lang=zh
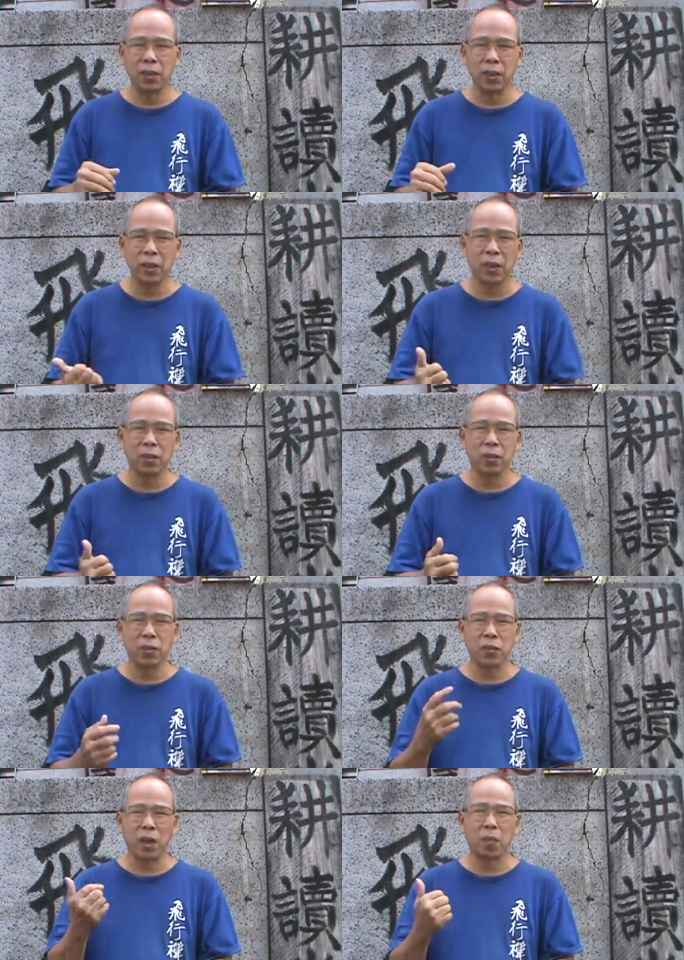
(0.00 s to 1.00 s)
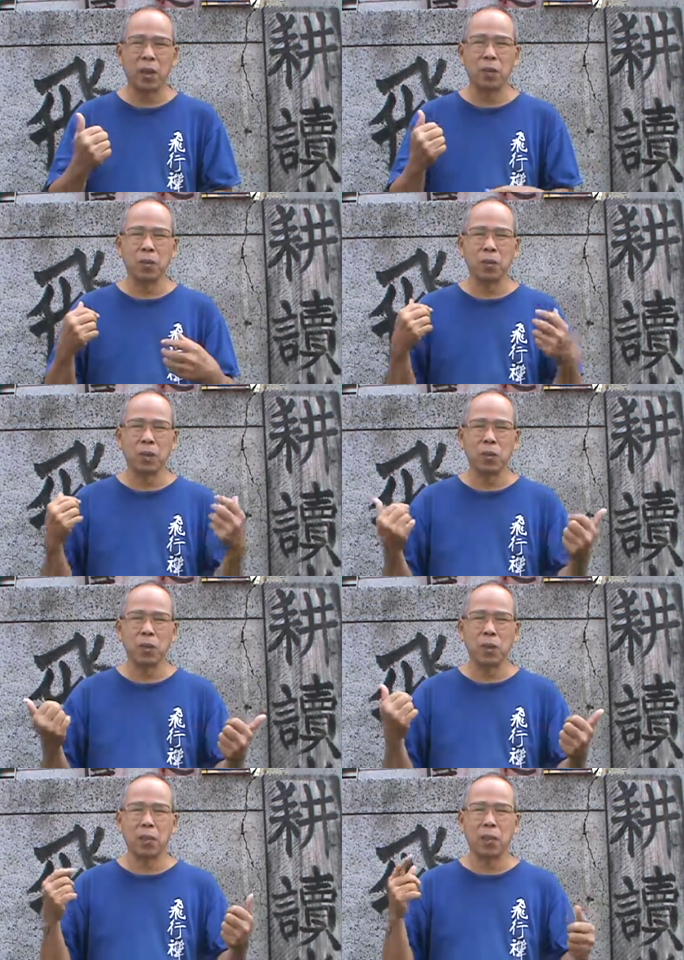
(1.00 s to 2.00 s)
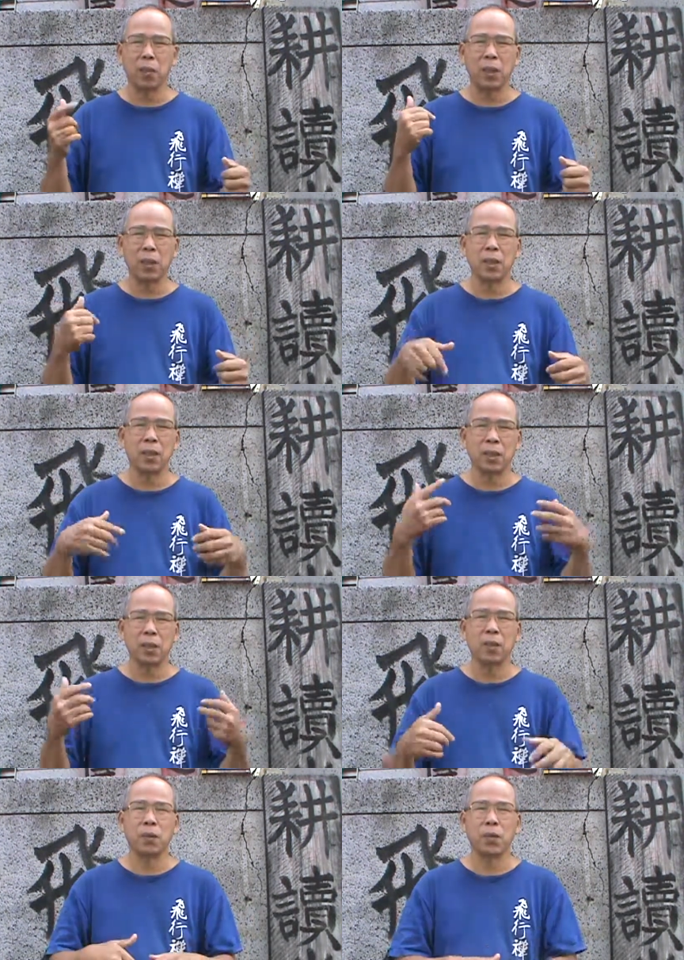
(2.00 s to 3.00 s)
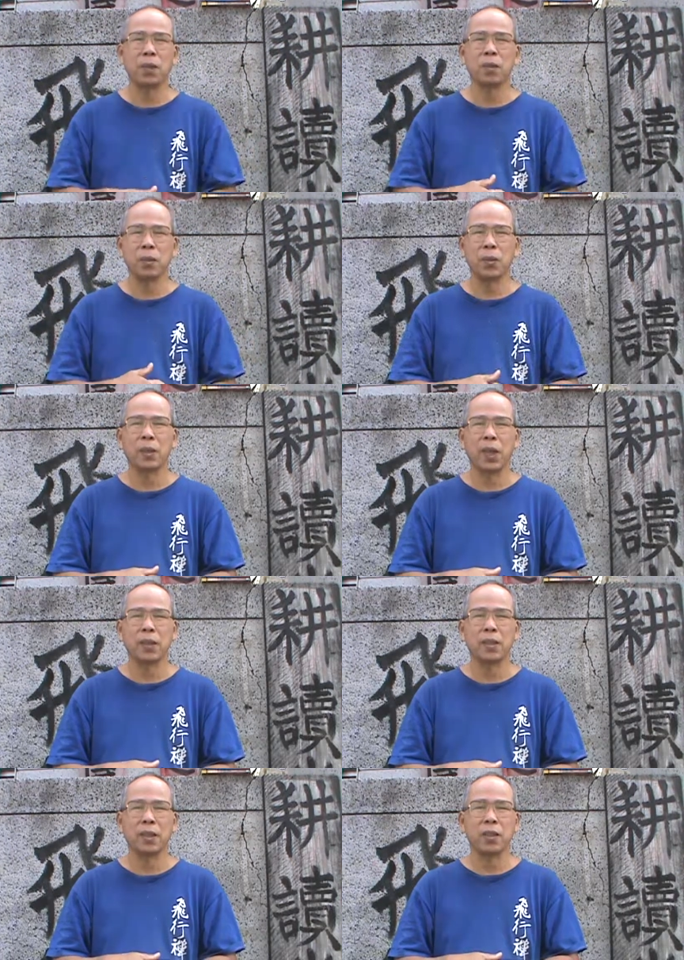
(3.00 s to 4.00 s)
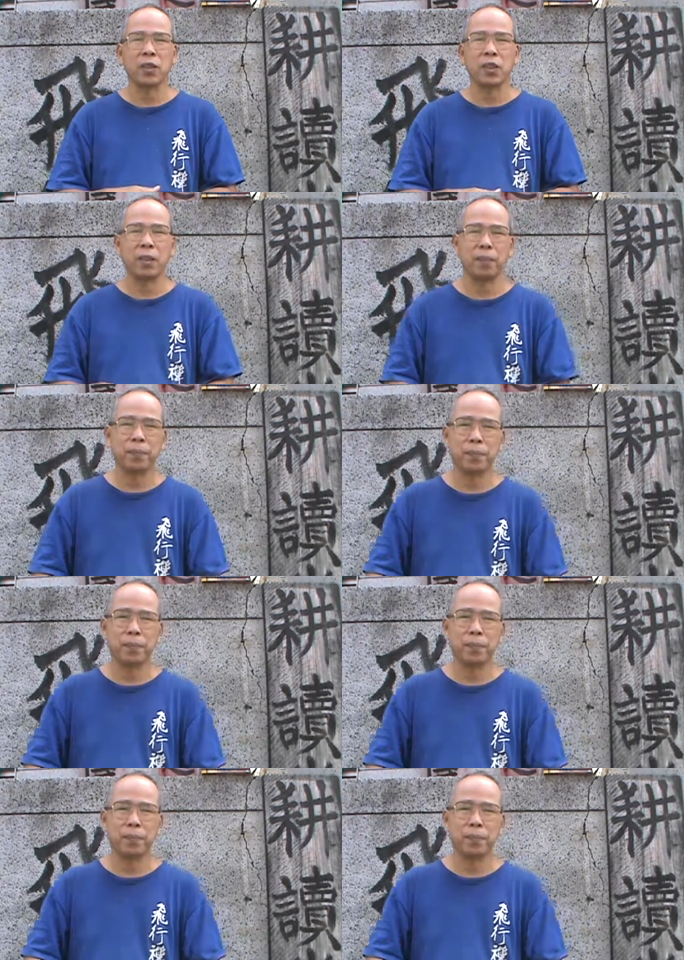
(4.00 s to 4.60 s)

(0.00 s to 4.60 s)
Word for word: 以上三毛当做一个文化现象，跟各位略谈一下，谢谢。